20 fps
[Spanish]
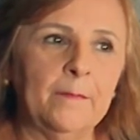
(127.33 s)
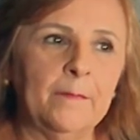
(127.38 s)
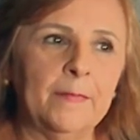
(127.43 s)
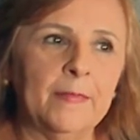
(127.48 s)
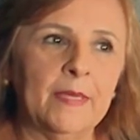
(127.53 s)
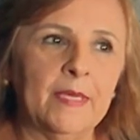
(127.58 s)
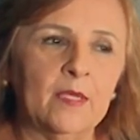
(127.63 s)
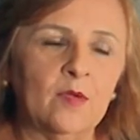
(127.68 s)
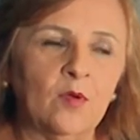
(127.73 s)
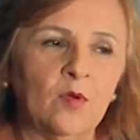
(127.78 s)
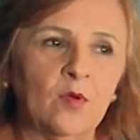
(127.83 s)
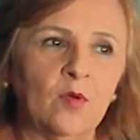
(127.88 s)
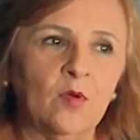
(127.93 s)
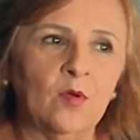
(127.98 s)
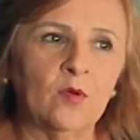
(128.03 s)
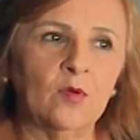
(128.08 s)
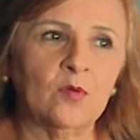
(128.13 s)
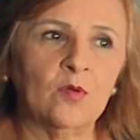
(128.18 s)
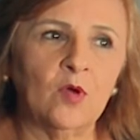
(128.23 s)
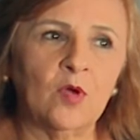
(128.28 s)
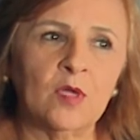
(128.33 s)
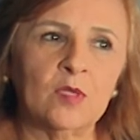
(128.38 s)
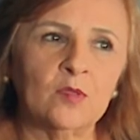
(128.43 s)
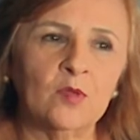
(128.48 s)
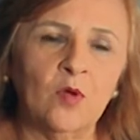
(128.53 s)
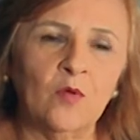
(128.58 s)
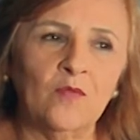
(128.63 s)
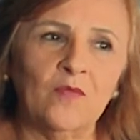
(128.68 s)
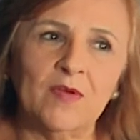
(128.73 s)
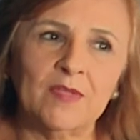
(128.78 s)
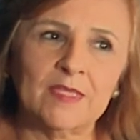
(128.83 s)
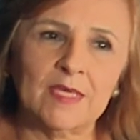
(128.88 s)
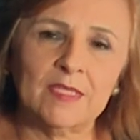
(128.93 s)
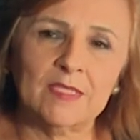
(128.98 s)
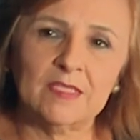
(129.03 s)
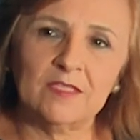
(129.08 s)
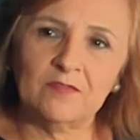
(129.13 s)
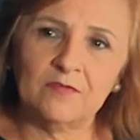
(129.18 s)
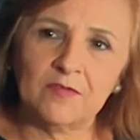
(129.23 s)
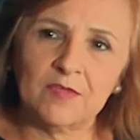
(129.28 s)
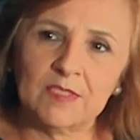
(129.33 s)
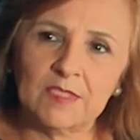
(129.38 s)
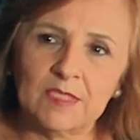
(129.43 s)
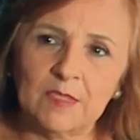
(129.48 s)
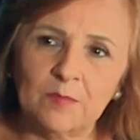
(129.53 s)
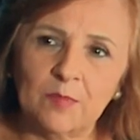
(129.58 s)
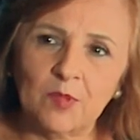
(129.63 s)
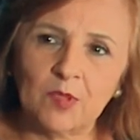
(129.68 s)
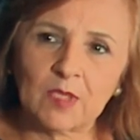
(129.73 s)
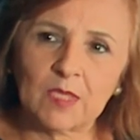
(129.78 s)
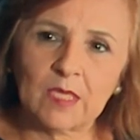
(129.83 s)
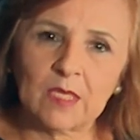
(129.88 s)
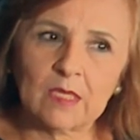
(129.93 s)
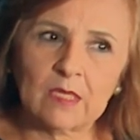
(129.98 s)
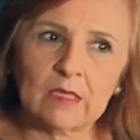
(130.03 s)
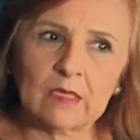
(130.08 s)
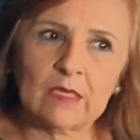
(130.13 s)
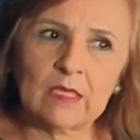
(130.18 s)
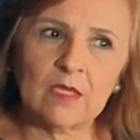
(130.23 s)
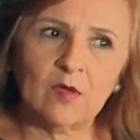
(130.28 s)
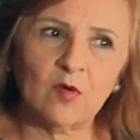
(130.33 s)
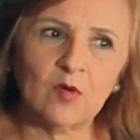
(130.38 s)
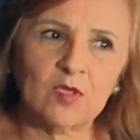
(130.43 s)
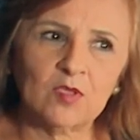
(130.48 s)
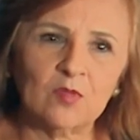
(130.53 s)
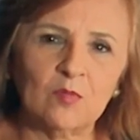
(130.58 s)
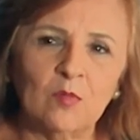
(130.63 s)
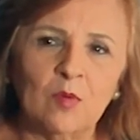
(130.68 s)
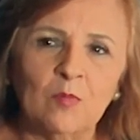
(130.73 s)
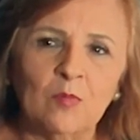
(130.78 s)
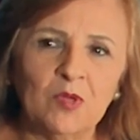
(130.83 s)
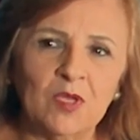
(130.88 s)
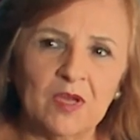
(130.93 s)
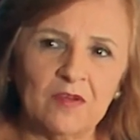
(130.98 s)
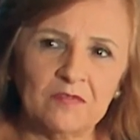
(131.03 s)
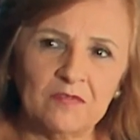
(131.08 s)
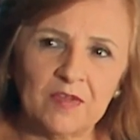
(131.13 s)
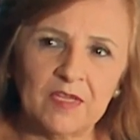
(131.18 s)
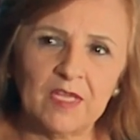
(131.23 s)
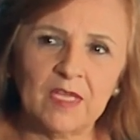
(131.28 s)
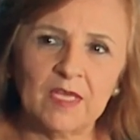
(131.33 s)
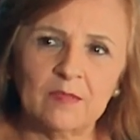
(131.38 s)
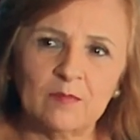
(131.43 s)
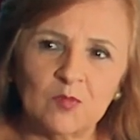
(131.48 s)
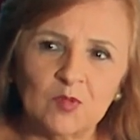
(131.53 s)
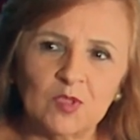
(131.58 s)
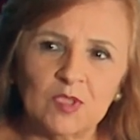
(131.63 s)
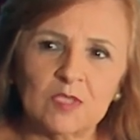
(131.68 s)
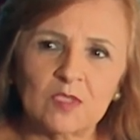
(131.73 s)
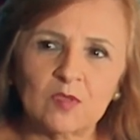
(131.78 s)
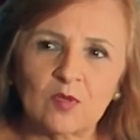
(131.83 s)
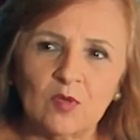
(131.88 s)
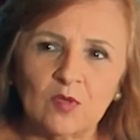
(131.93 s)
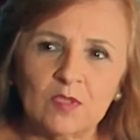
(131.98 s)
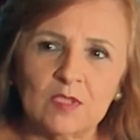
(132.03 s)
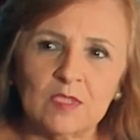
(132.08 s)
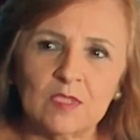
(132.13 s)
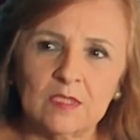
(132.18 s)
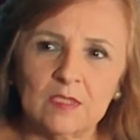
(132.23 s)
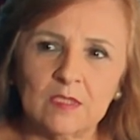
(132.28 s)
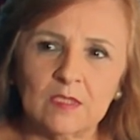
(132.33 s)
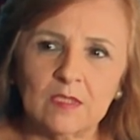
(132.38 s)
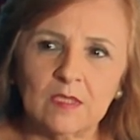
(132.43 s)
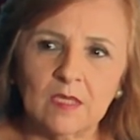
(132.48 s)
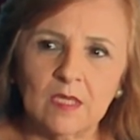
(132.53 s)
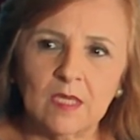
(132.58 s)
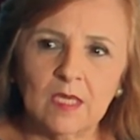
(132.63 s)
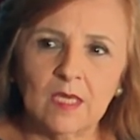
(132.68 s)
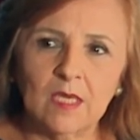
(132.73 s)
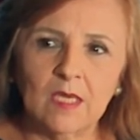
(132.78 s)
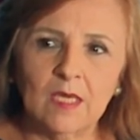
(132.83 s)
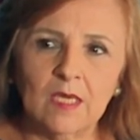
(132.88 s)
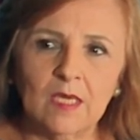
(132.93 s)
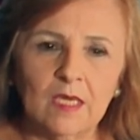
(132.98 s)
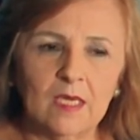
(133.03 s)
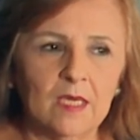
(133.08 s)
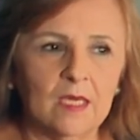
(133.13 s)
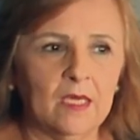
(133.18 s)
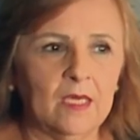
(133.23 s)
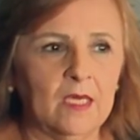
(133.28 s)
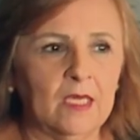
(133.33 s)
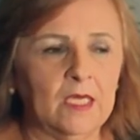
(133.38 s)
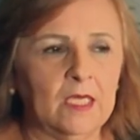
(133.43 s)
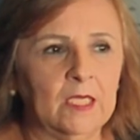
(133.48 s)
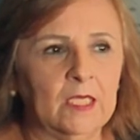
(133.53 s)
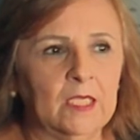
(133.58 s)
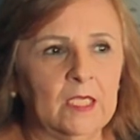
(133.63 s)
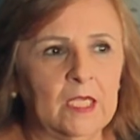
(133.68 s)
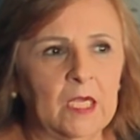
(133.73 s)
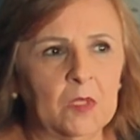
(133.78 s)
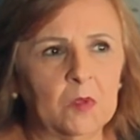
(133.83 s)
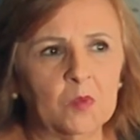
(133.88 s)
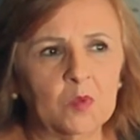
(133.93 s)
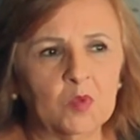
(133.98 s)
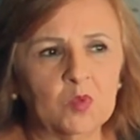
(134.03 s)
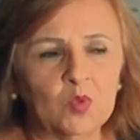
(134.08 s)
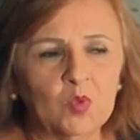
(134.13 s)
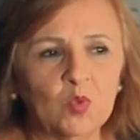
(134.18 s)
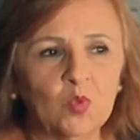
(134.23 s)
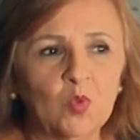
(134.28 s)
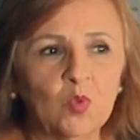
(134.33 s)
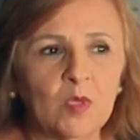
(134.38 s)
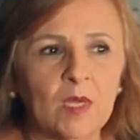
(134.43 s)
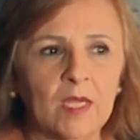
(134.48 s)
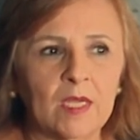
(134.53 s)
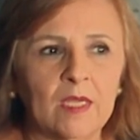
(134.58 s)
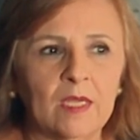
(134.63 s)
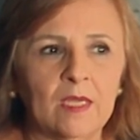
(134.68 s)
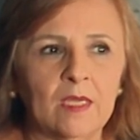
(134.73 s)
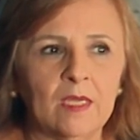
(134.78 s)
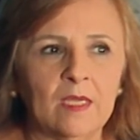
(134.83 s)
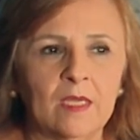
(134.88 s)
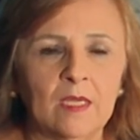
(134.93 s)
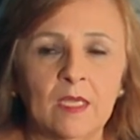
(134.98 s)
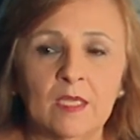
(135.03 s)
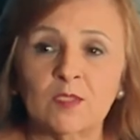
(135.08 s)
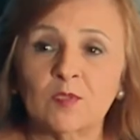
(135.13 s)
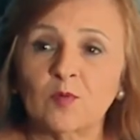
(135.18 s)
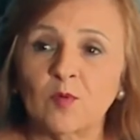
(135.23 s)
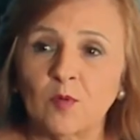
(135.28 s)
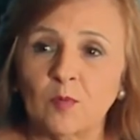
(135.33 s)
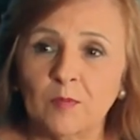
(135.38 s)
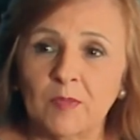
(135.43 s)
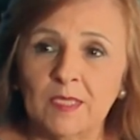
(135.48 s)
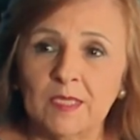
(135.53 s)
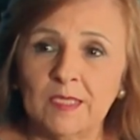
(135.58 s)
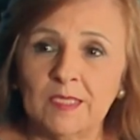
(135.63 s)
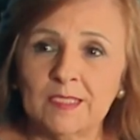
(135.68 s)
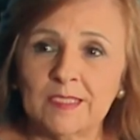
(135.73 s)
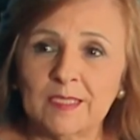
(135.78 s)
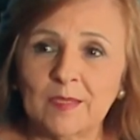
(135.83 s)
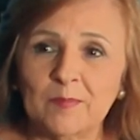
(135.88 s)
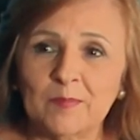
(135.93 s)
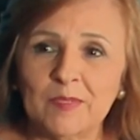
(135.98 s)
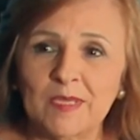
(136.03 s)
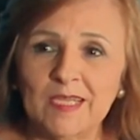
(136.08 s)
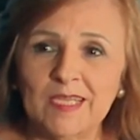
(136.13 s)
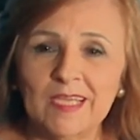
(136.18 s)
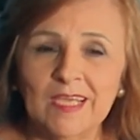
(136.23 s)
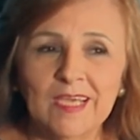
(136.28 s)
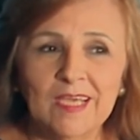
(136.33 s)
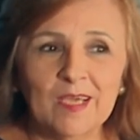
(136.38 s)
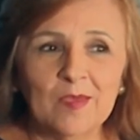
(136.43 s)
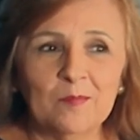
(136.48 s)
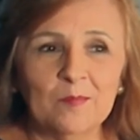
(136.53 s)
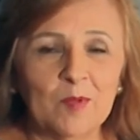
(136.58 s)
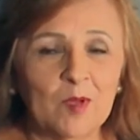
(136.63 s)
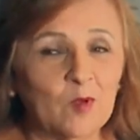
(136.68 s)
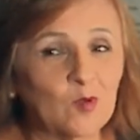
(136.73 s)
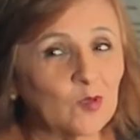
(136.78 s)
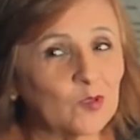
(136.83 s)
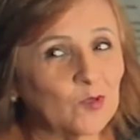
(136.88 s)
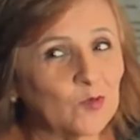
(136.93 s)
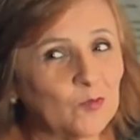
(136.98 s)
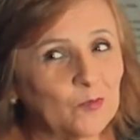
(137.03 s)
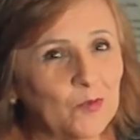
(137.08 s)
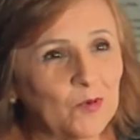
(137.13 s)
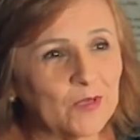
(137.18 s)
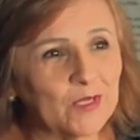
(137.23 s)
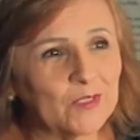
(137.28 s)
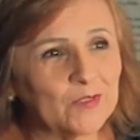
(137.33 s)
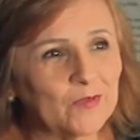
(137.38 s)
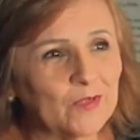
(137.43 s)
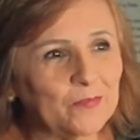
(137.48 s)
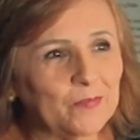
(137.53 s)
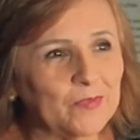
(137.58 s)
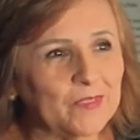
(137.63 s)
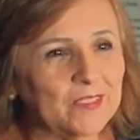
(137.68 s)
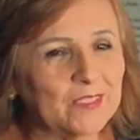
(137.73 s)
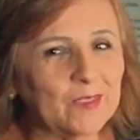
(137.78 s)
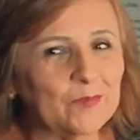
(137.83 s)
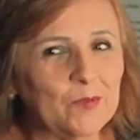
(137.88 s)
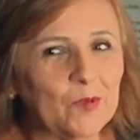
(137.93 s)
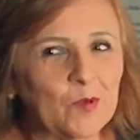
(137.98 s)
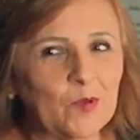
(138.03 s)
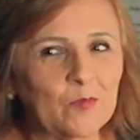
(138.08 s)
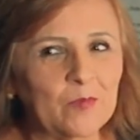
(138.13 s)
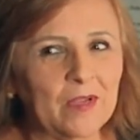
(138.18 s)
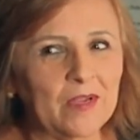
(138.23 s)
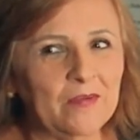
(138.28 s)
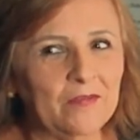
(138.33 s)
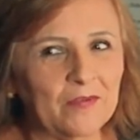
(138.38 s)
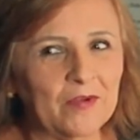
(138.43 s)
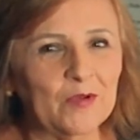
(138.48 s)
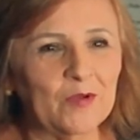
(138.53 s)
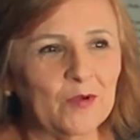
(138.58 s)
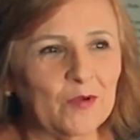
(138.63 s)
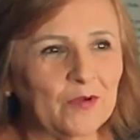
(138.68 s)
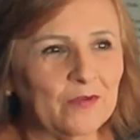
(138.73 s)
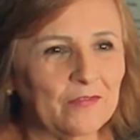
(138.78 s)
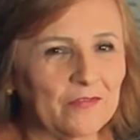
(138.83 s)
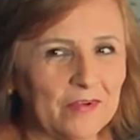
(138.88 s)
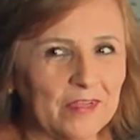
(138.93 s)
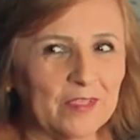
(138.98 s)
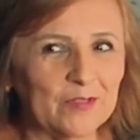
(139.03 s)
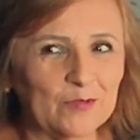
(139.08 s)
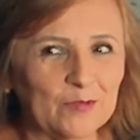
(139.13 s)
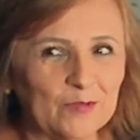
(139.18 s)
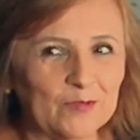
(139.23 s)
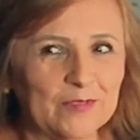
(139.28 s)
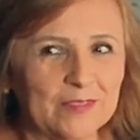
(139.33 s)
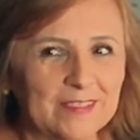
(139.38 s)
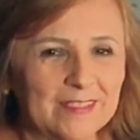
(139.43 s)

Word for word: Pero no, fue tan difícil porque creo que somos muy afines en muchas cosas, eh, en la cultura, en, las comidas también. Me costó un poquito al principio comer el frijol frito,